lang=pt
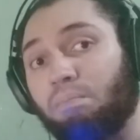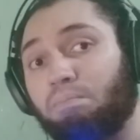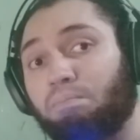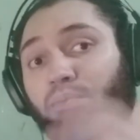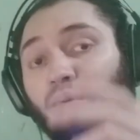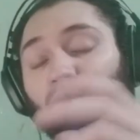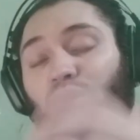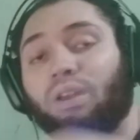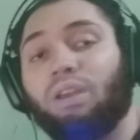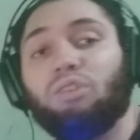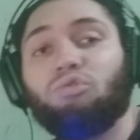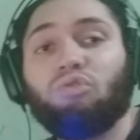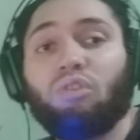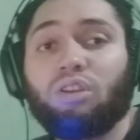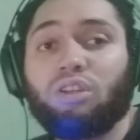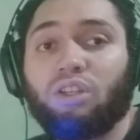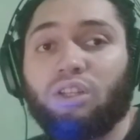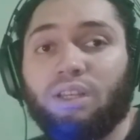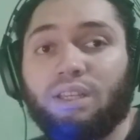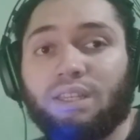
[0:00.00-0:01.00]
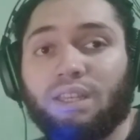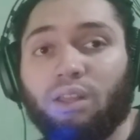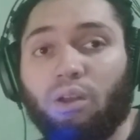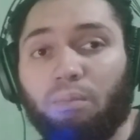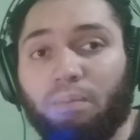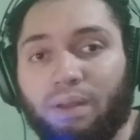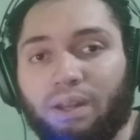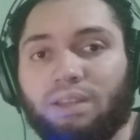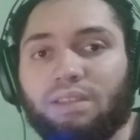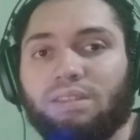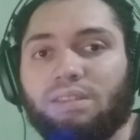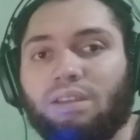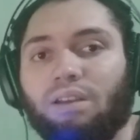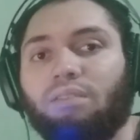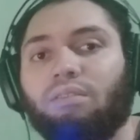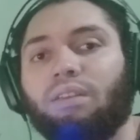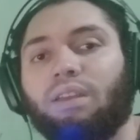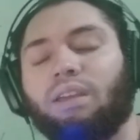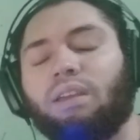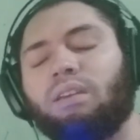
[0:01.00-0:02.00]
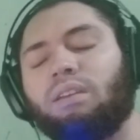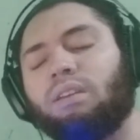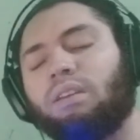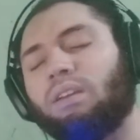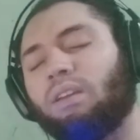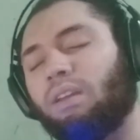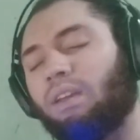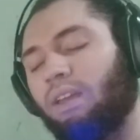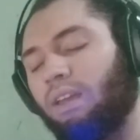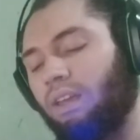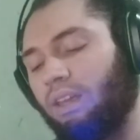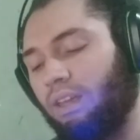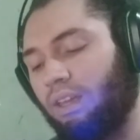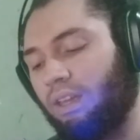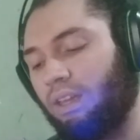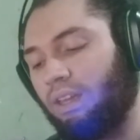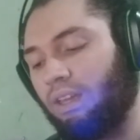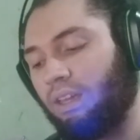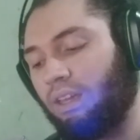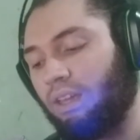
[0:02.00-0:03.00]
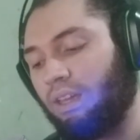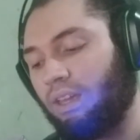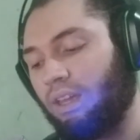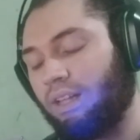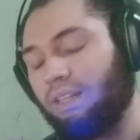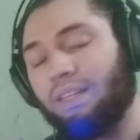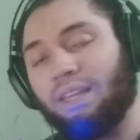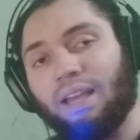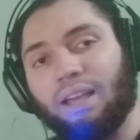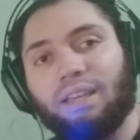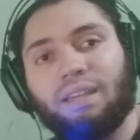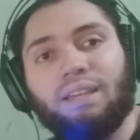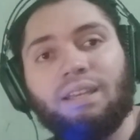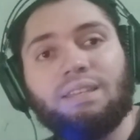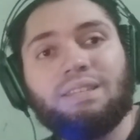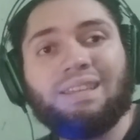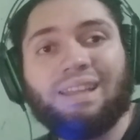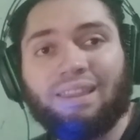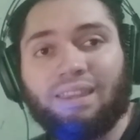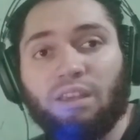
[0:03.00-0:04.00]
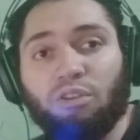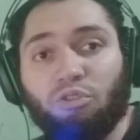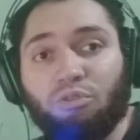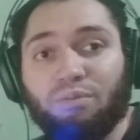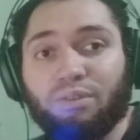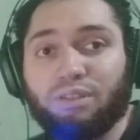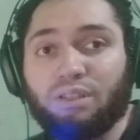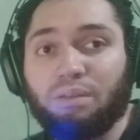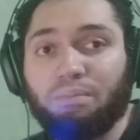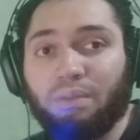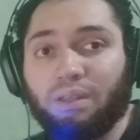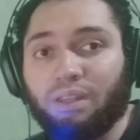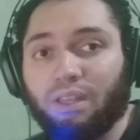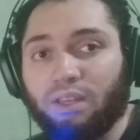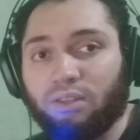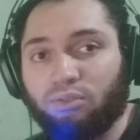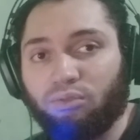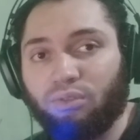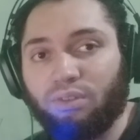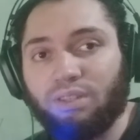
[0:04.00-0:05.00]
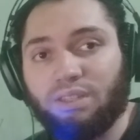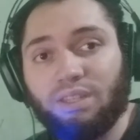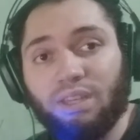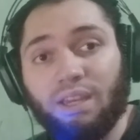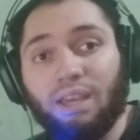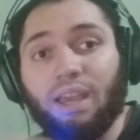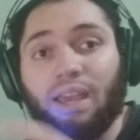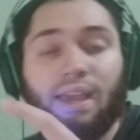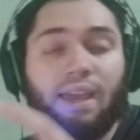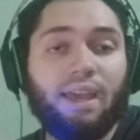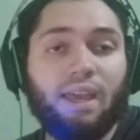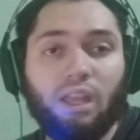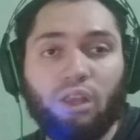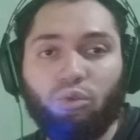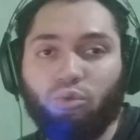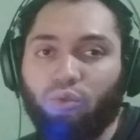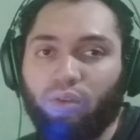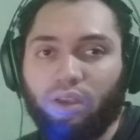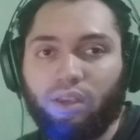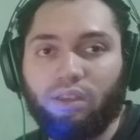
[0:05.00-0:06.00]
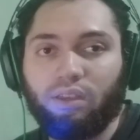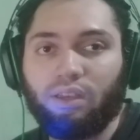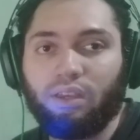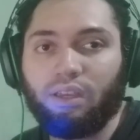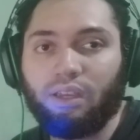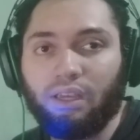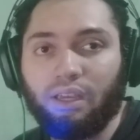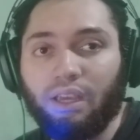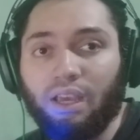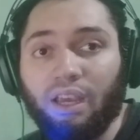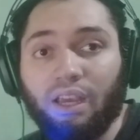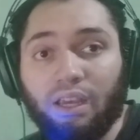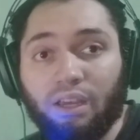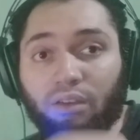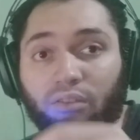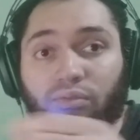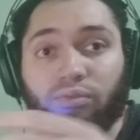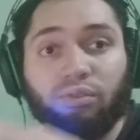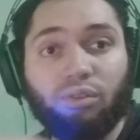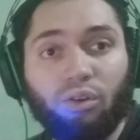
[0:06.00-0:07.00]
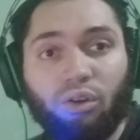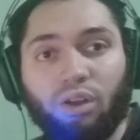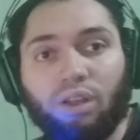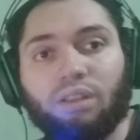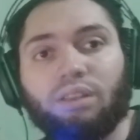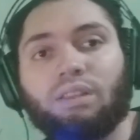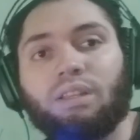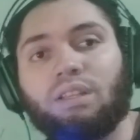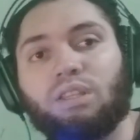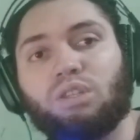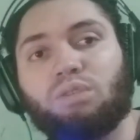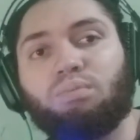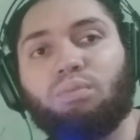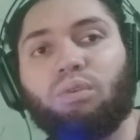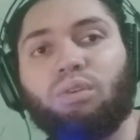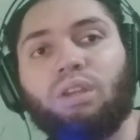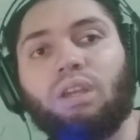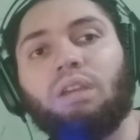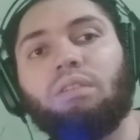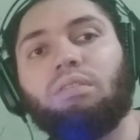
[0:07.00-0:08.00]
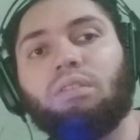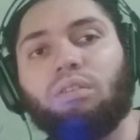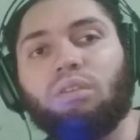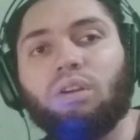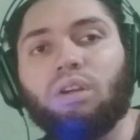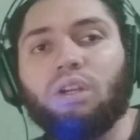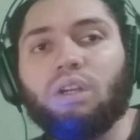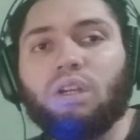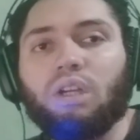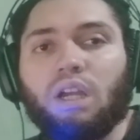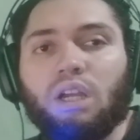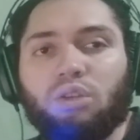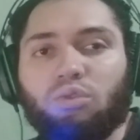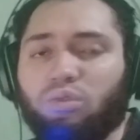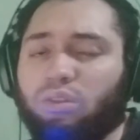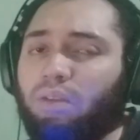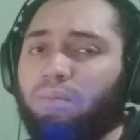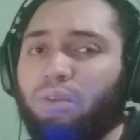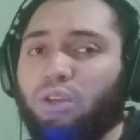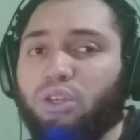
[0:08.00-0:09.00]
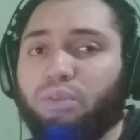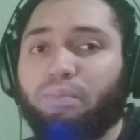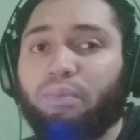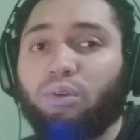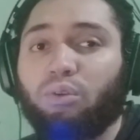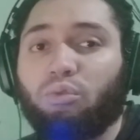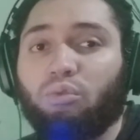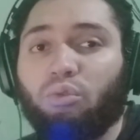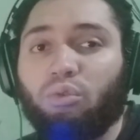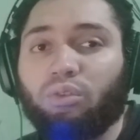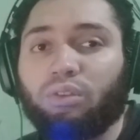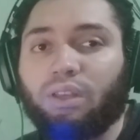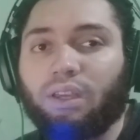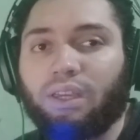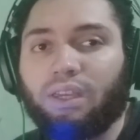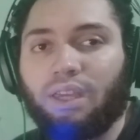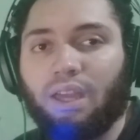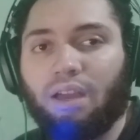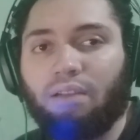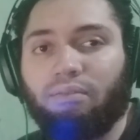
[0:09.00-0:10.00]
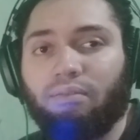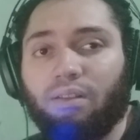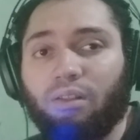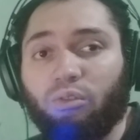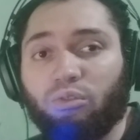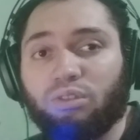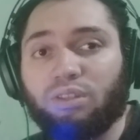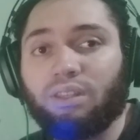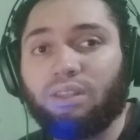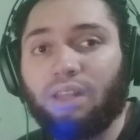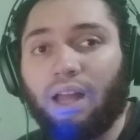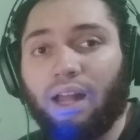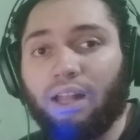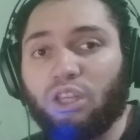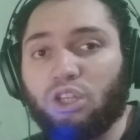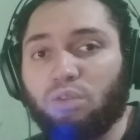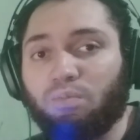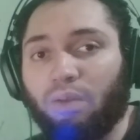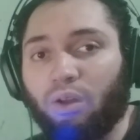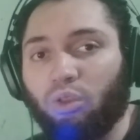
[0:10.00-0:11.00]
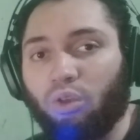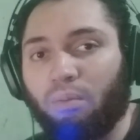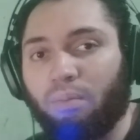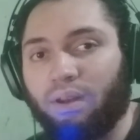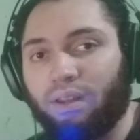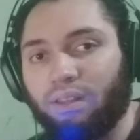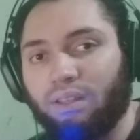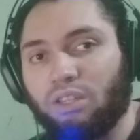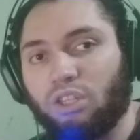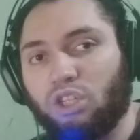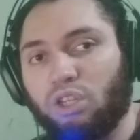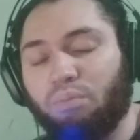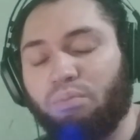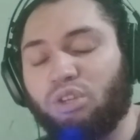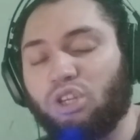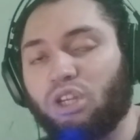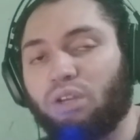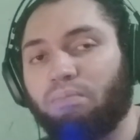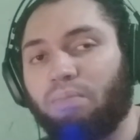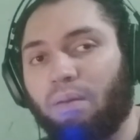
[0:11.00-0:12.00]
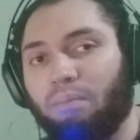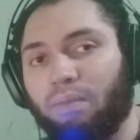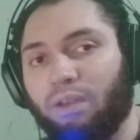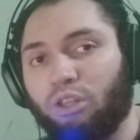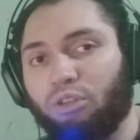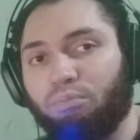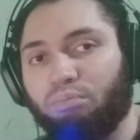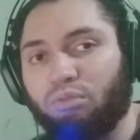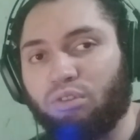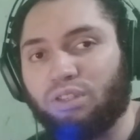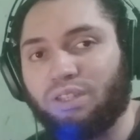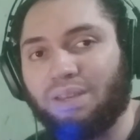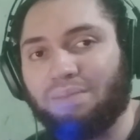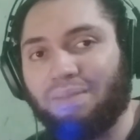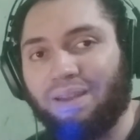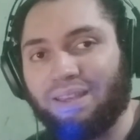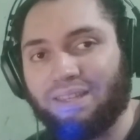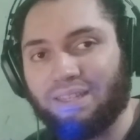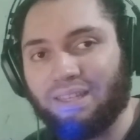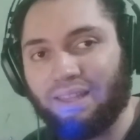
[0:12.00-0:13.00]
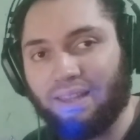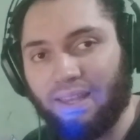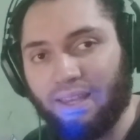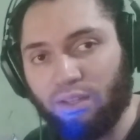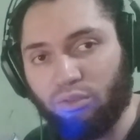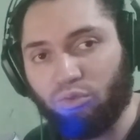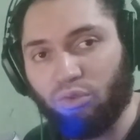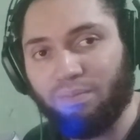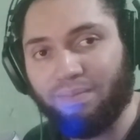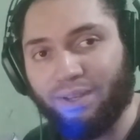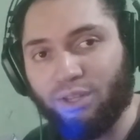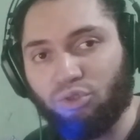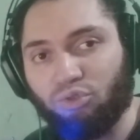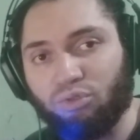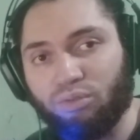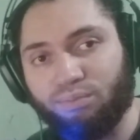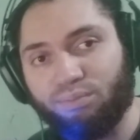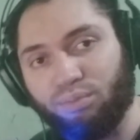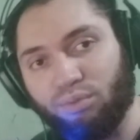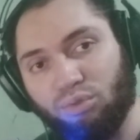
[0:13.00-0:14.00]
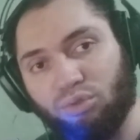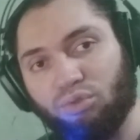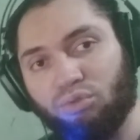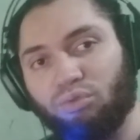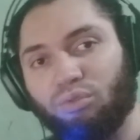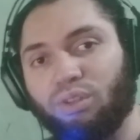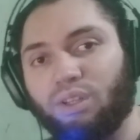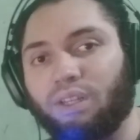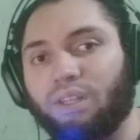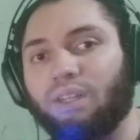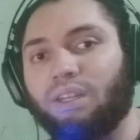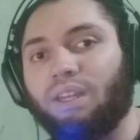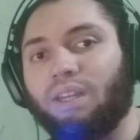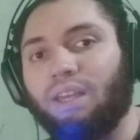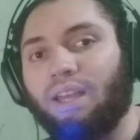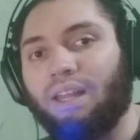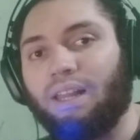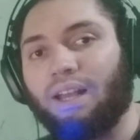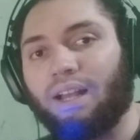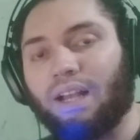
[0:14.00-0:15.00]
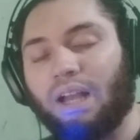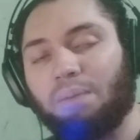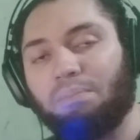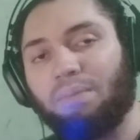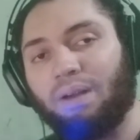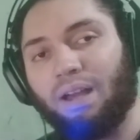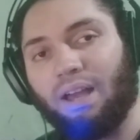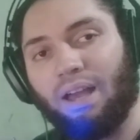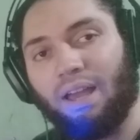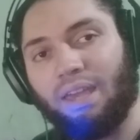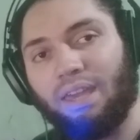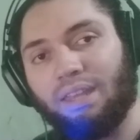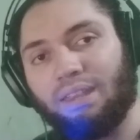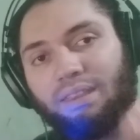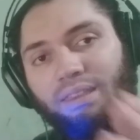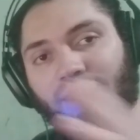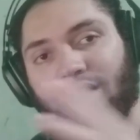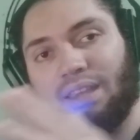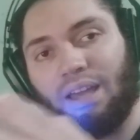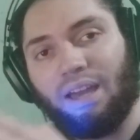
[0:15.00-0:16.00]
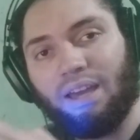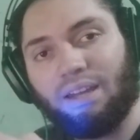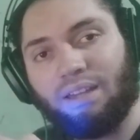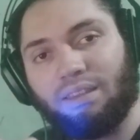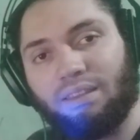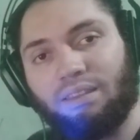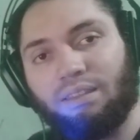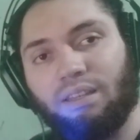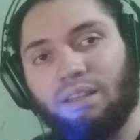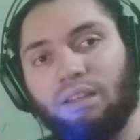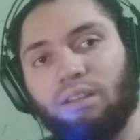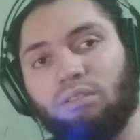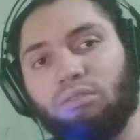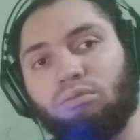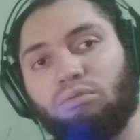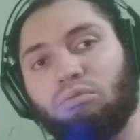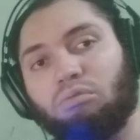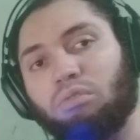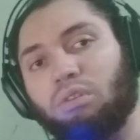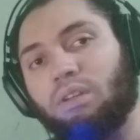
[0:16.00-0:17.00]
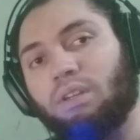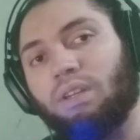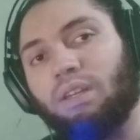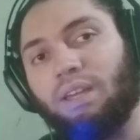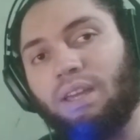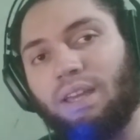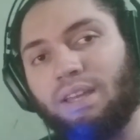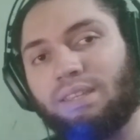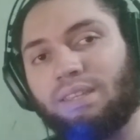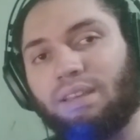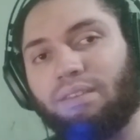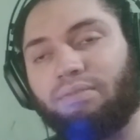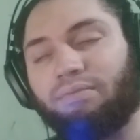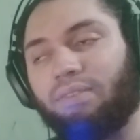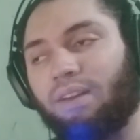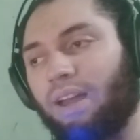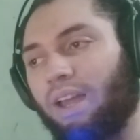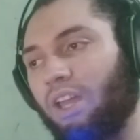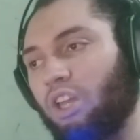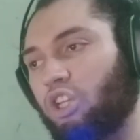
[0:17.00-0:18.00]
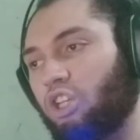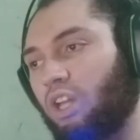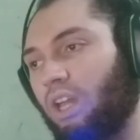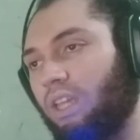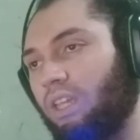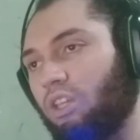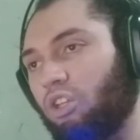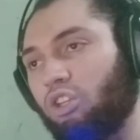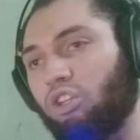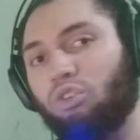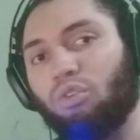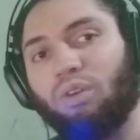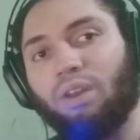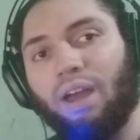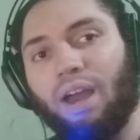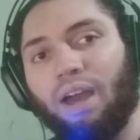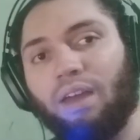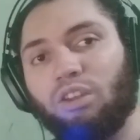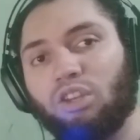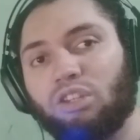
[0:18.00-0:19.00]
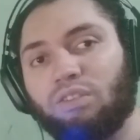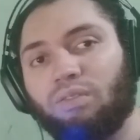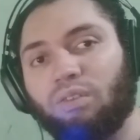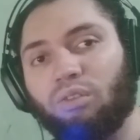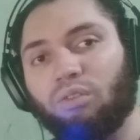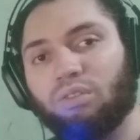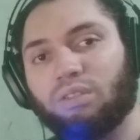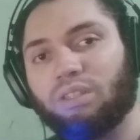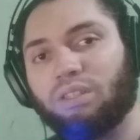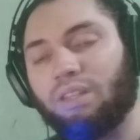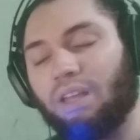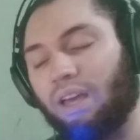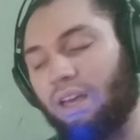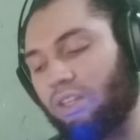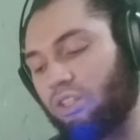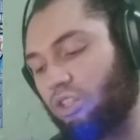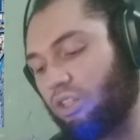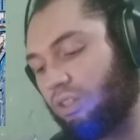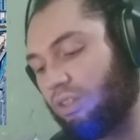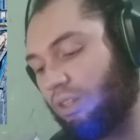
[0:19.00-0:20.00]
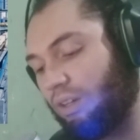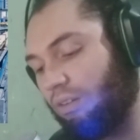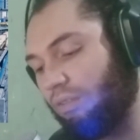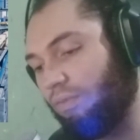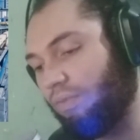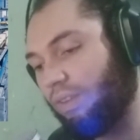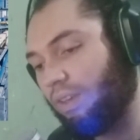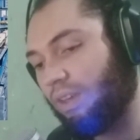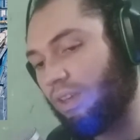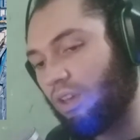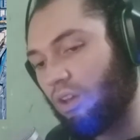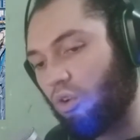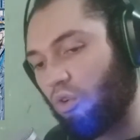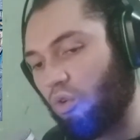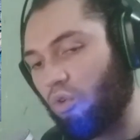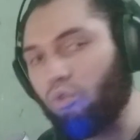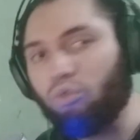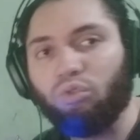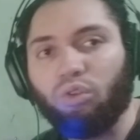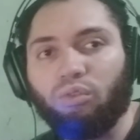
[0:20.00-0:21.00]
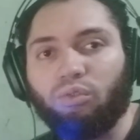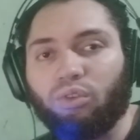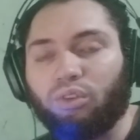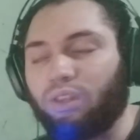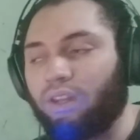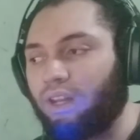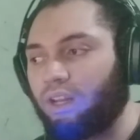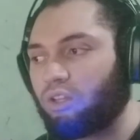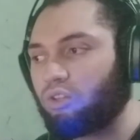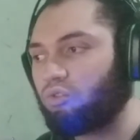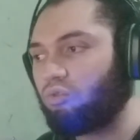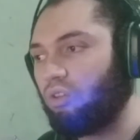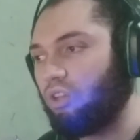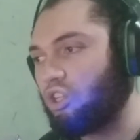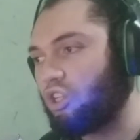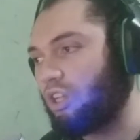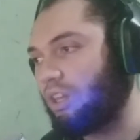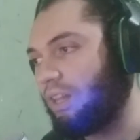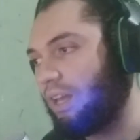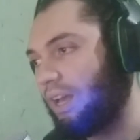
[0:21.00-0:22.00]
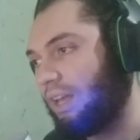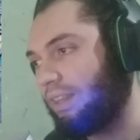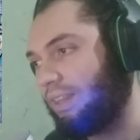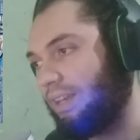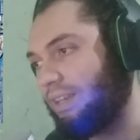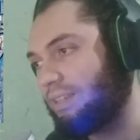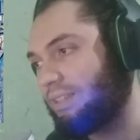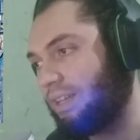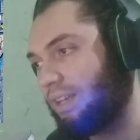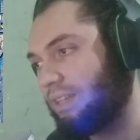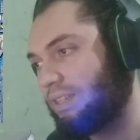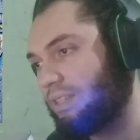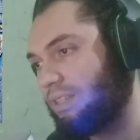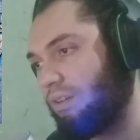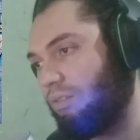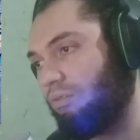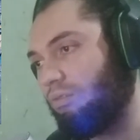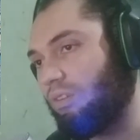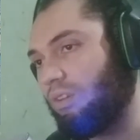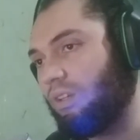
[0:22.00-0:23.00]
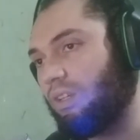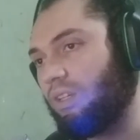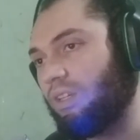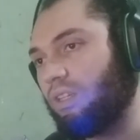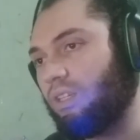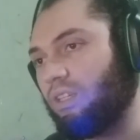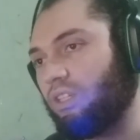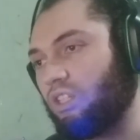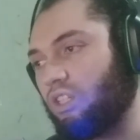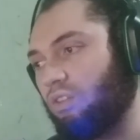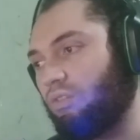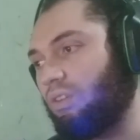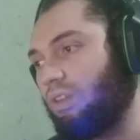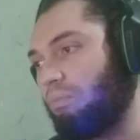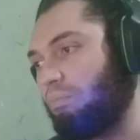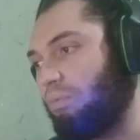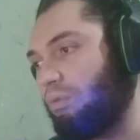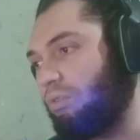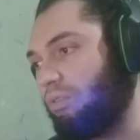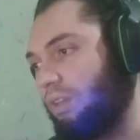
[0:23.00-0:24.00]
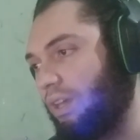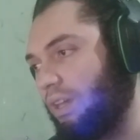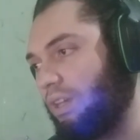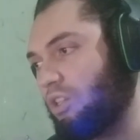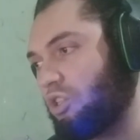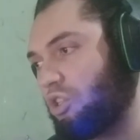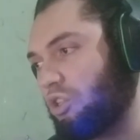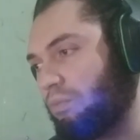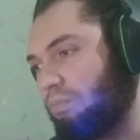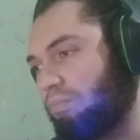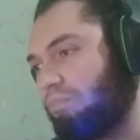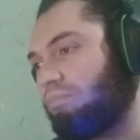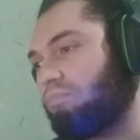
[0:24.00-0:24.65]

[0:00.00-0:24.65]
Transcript: porque isso agiliza na operação, né? É, a linha 15 ela tem algumas limitações em headway e em frota disponível, justamente por conta que a velocidade de manobra desse tipo de equipamento, por ser mais lento e mais robusto, ele acaba retardando essa faixa aí de horário de velocidade. Então, com o novo track switch lá na estação de Vila Prudente,